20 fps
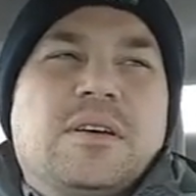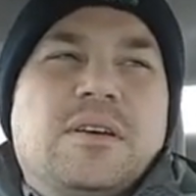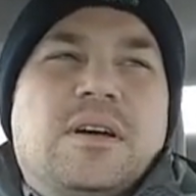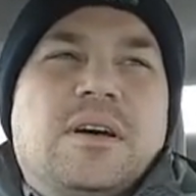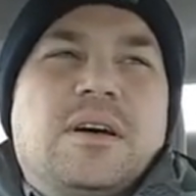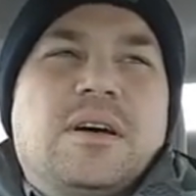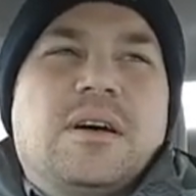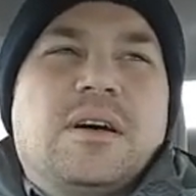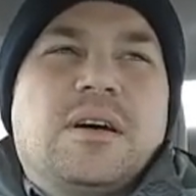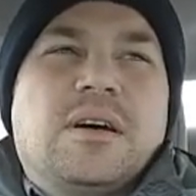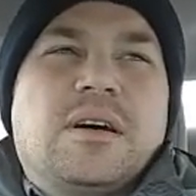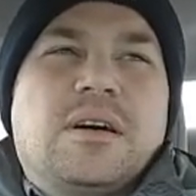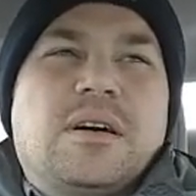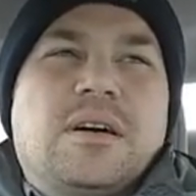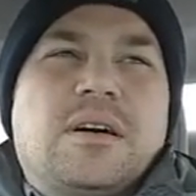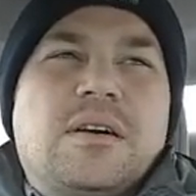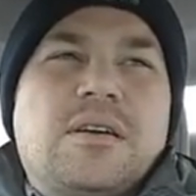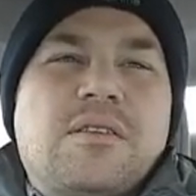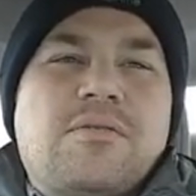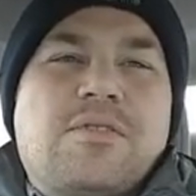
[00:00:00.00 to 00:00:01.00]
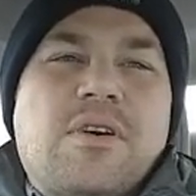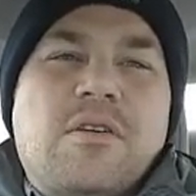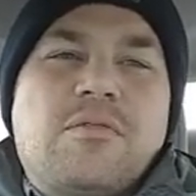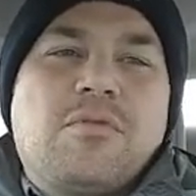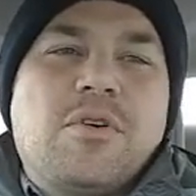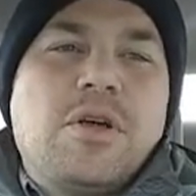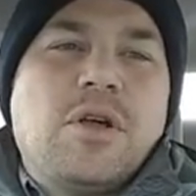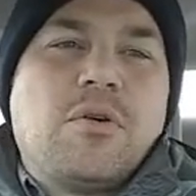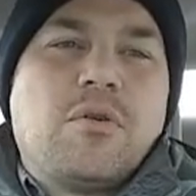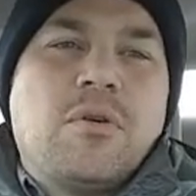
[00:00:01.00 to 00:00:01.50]
Ah, a
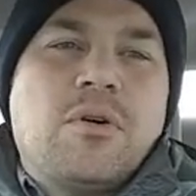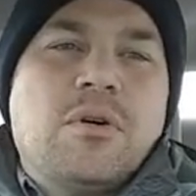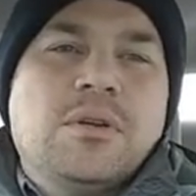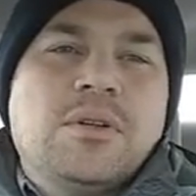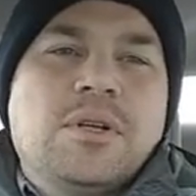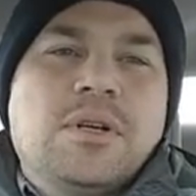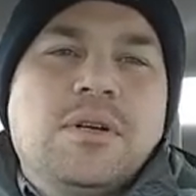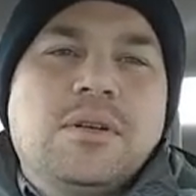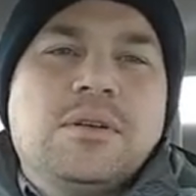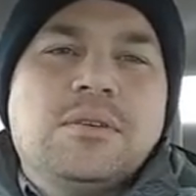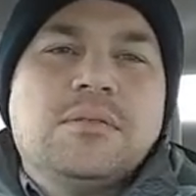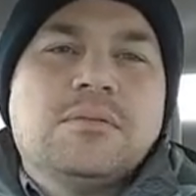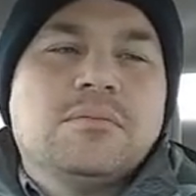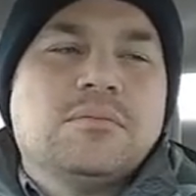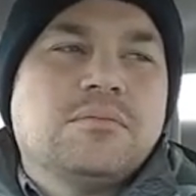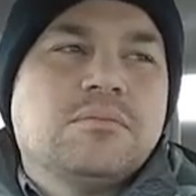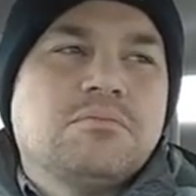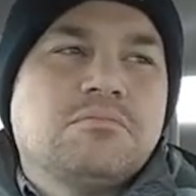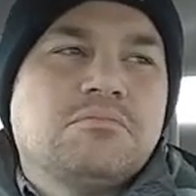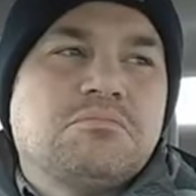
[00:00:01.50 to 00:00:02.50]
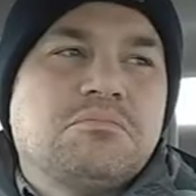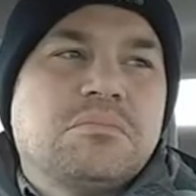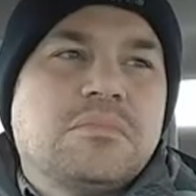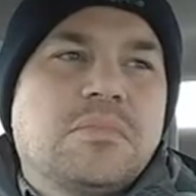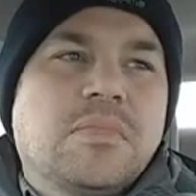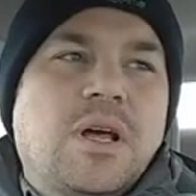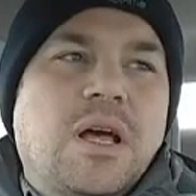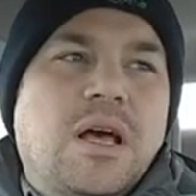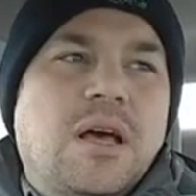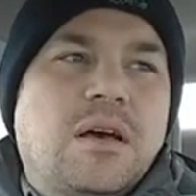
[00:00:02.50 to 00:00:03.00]
favor e contra,
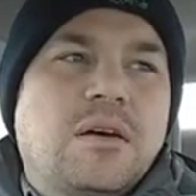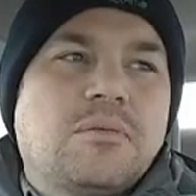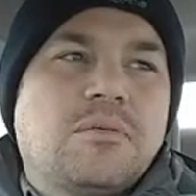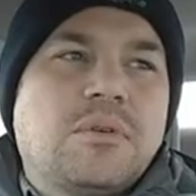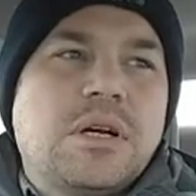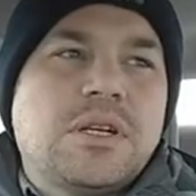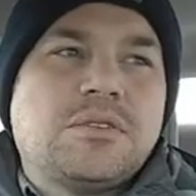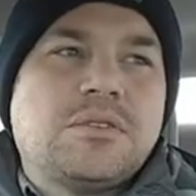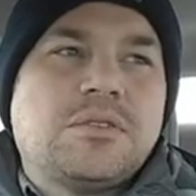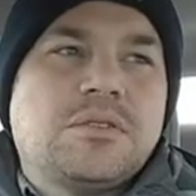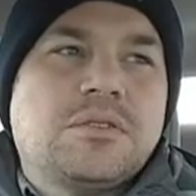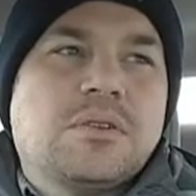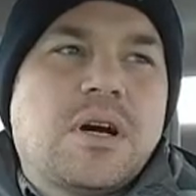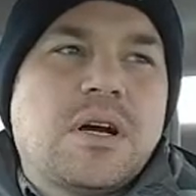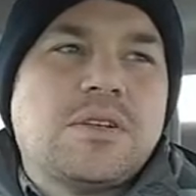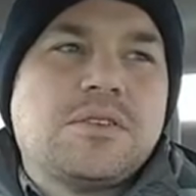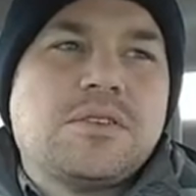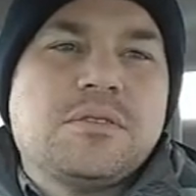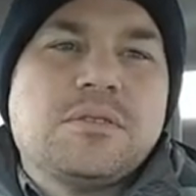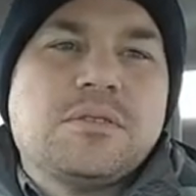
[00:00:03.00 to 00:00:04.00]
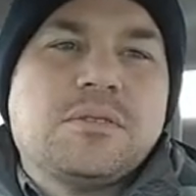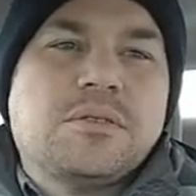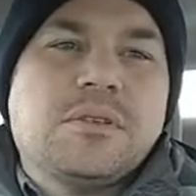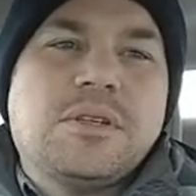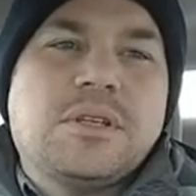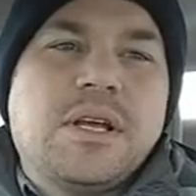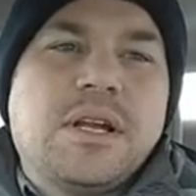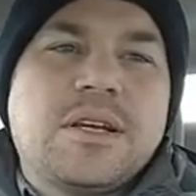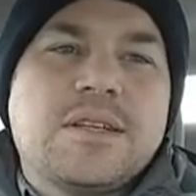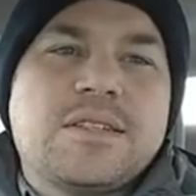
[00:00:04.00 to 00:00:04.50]
eu acho, acho
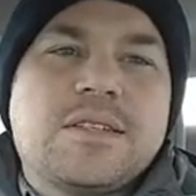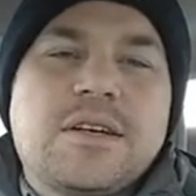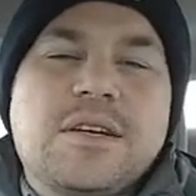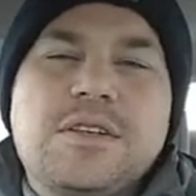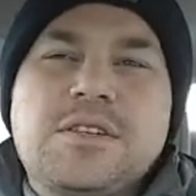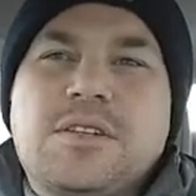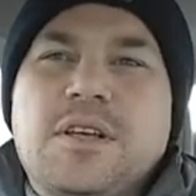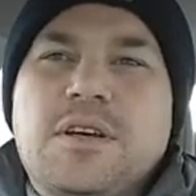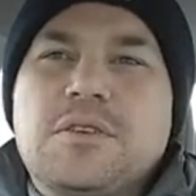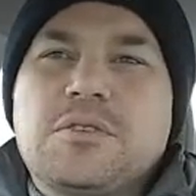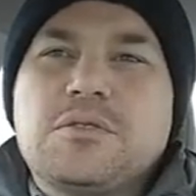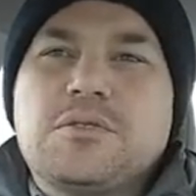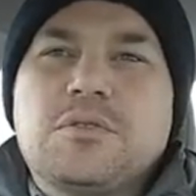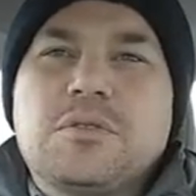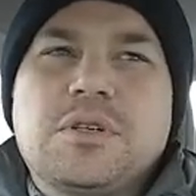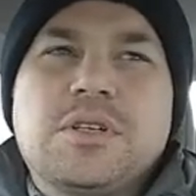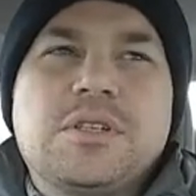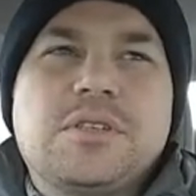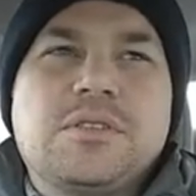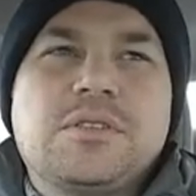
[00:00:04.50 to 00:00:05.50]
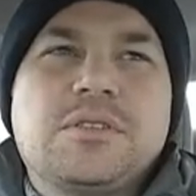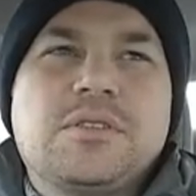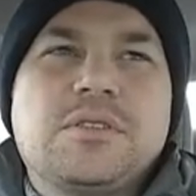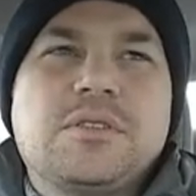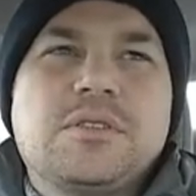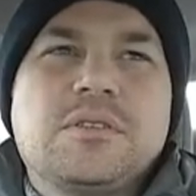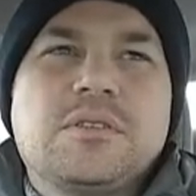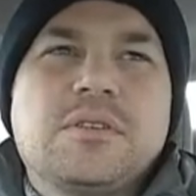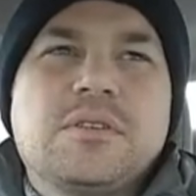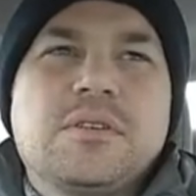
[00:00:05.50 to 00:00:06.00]
interessante ter os
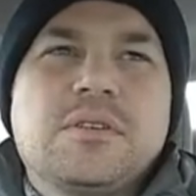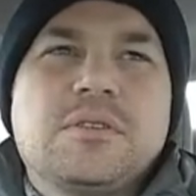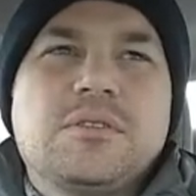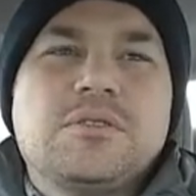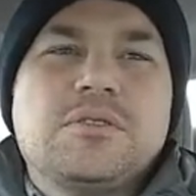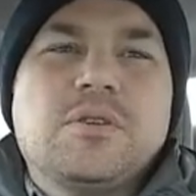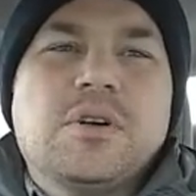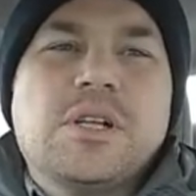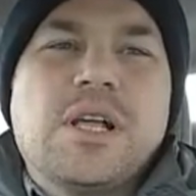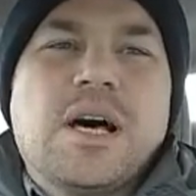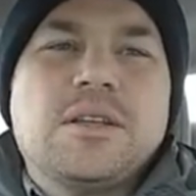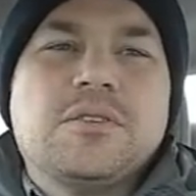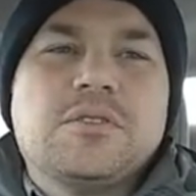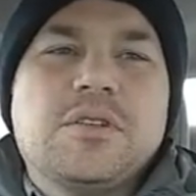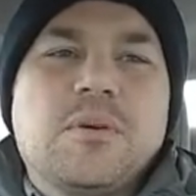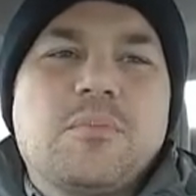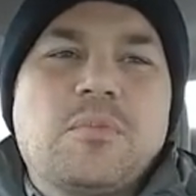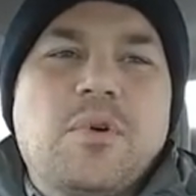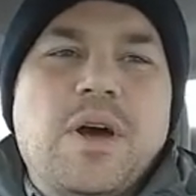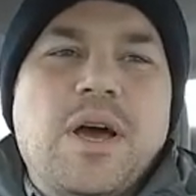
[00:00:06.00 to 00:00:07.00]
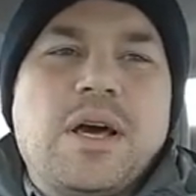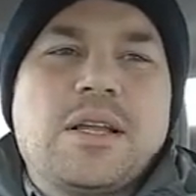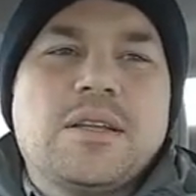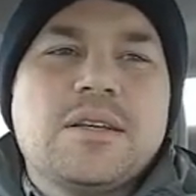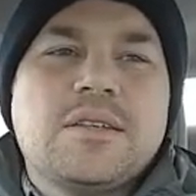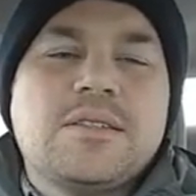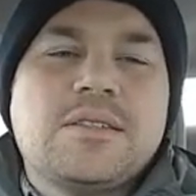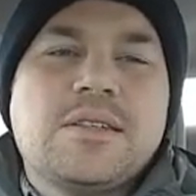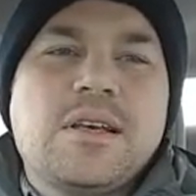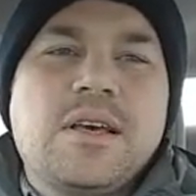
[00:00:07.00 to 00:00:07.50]
dois, os dois lados da
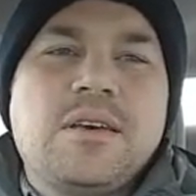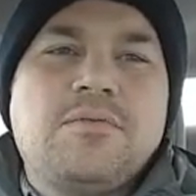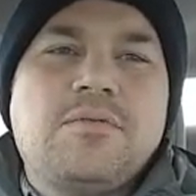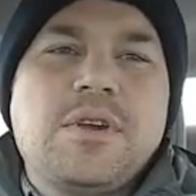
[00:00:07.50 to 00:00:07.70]
moeda sem